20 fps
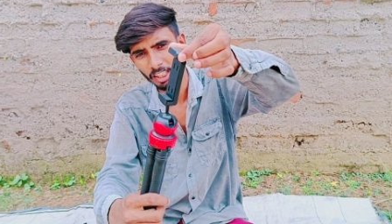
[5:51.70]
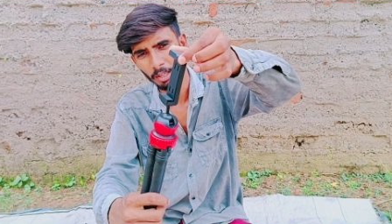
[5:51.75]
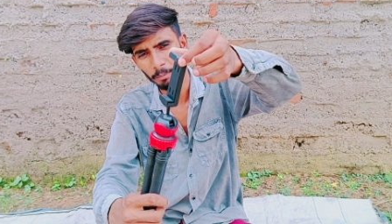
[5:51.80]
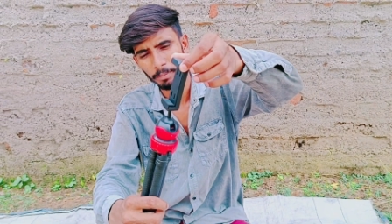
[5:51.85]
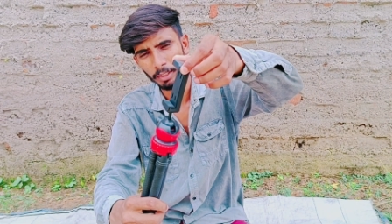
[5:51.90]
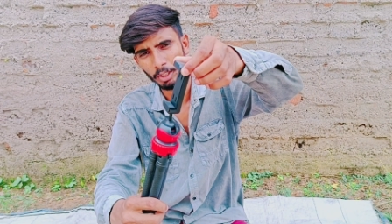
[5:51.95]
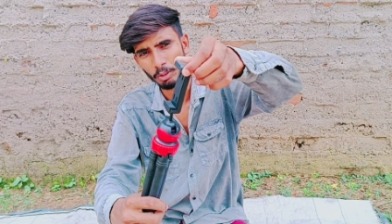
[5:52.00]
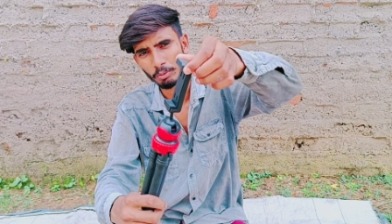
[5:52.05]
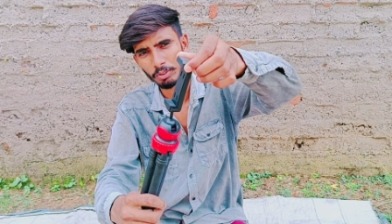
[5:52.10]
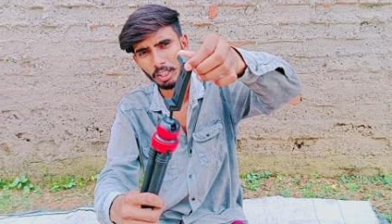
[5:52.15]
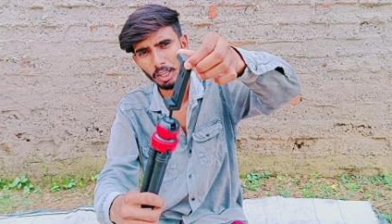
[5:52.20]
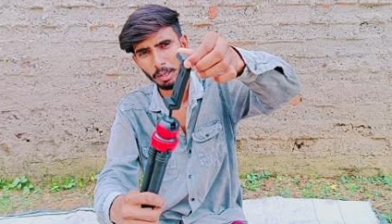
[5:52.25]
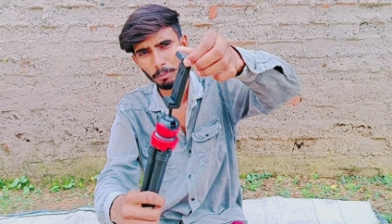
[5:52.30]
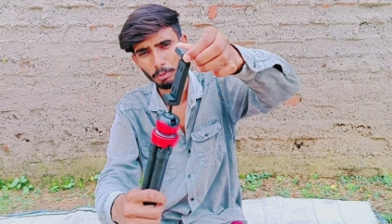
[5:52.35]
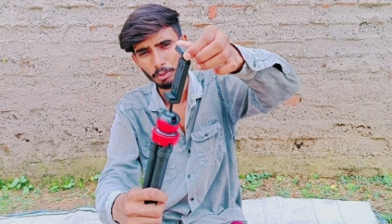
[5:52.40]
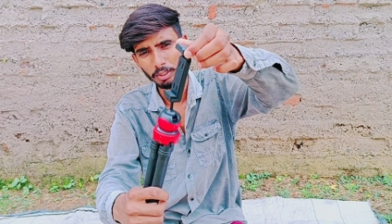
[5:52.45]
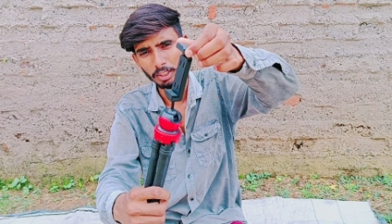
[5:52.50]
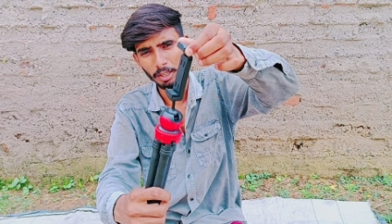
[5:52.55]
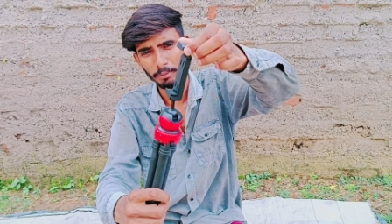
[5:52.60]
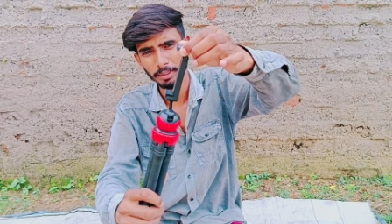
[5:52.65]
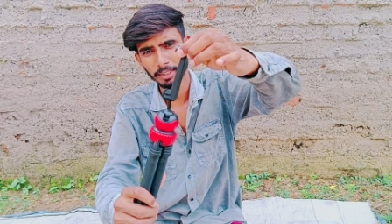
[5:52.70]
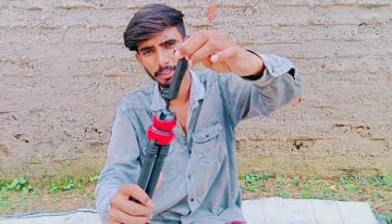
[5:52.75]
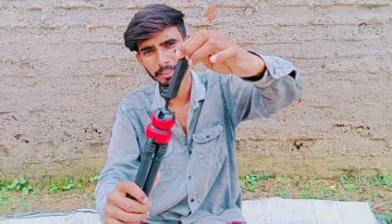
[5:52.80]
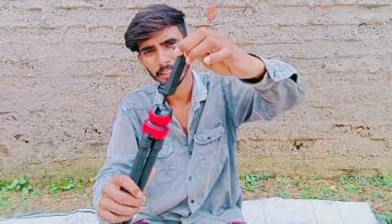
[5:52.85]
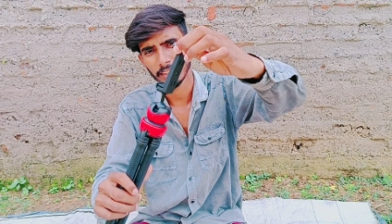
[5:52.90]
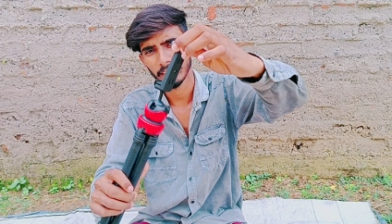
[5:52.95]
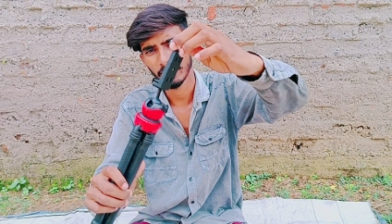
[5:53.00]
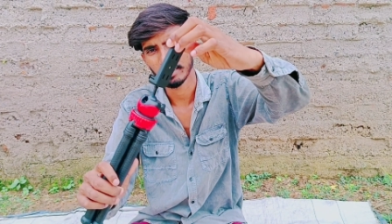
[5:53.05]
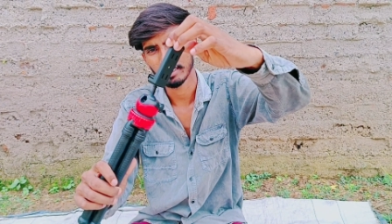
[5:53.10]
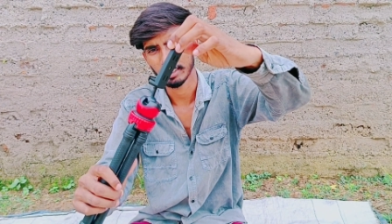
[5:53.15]
अपने अनुसार आप लोग यहाँ पे इसे
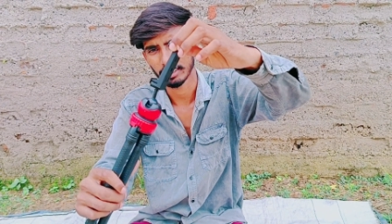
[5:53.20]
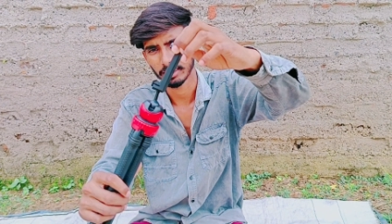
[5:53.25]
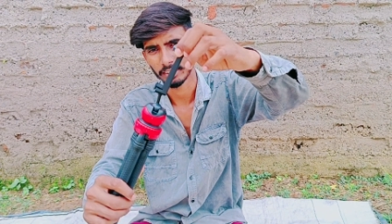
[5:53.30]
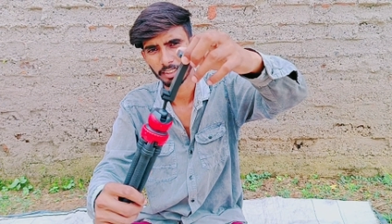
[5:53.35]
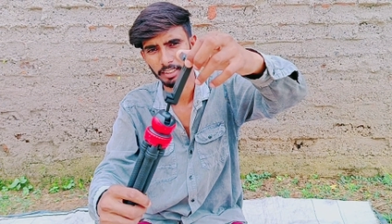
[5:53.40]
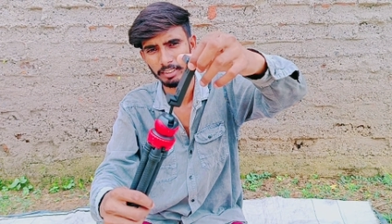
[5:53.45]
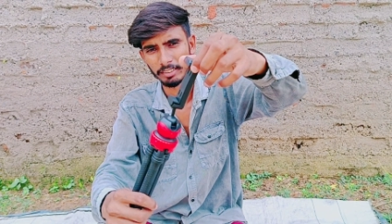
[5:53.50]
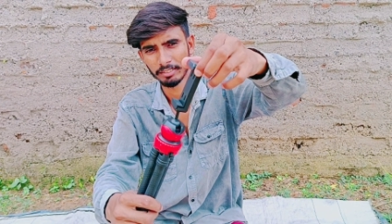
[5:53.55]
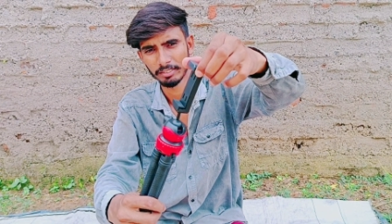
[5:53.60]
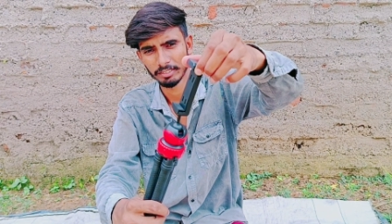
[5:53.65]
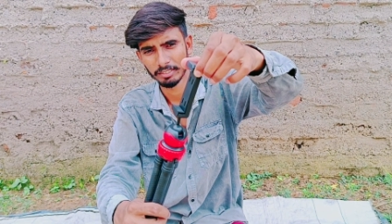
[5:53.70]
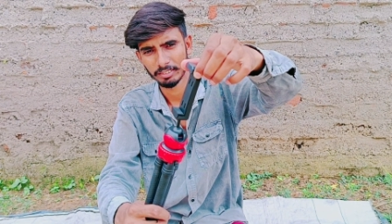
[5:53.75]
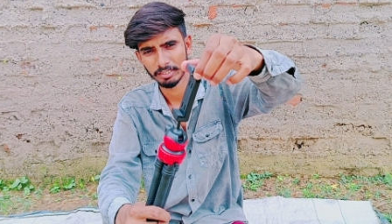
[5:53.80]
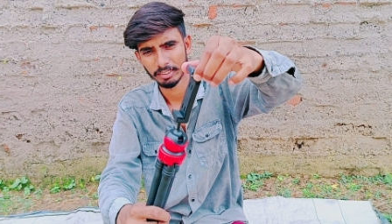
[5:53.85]
कर सकते हैं